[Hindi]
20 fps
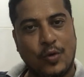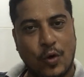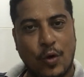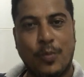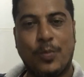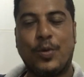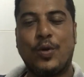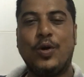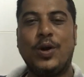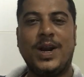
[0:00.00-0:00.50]

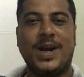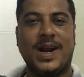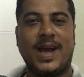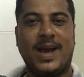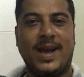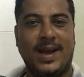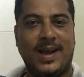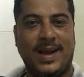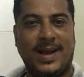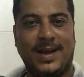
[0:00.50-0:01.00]
गोप्रो लेना
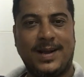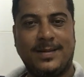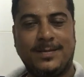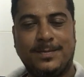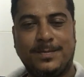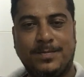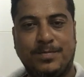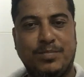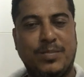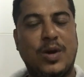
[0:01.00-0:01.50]
है
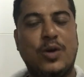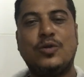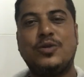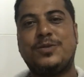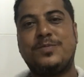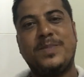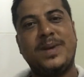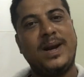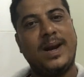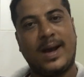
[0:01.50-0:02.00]
मैं
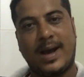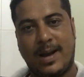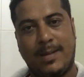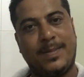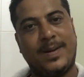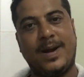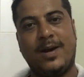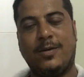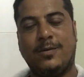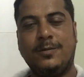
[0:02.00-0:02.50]
उसमें लगा
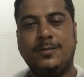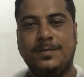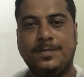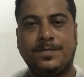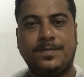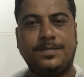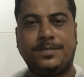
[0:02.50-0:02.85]
पड़ा हूँ